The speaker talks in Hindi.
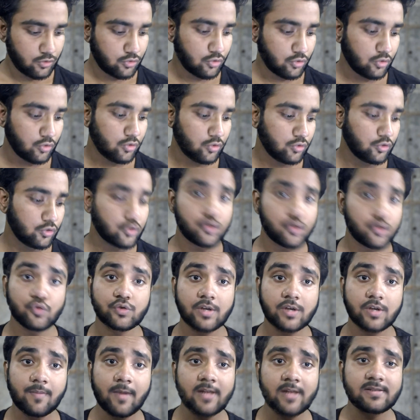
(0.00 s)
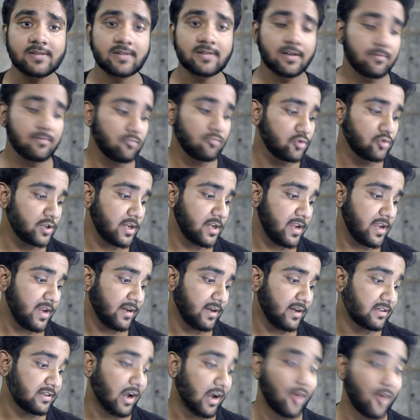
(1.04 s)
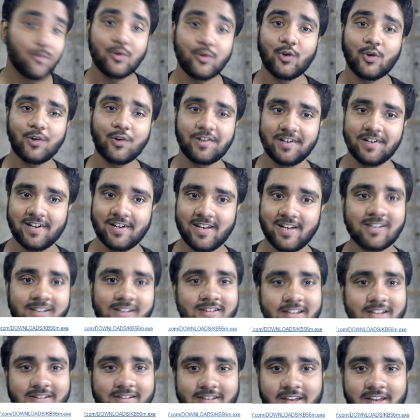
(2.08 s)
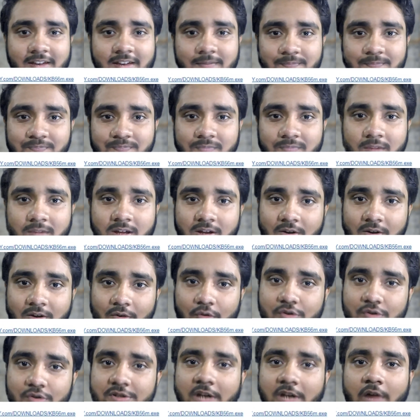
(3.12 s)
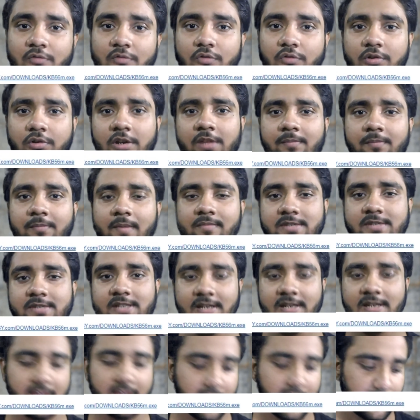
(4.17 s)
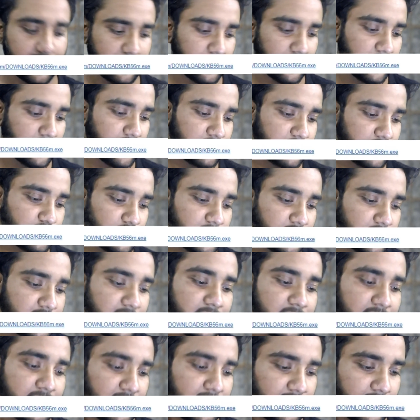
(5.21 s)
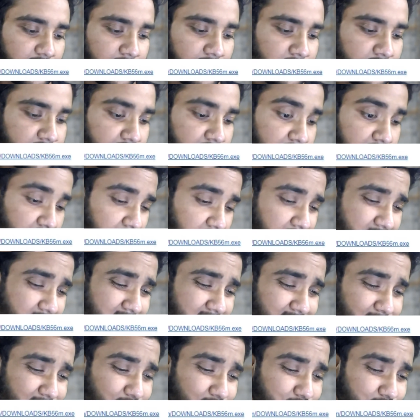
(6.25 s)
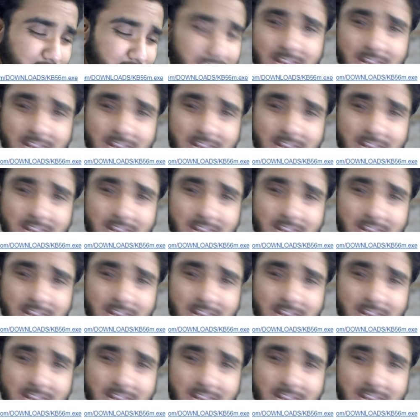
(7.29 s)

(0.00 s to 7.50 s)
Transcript: तो दोस्तों उसके बाद सर मुझे एक डाउनलोड लिंक देते हैं उस डाउनलोड लिंक में बेसिकली एक छोटा सा लिंक है जिसका कुछ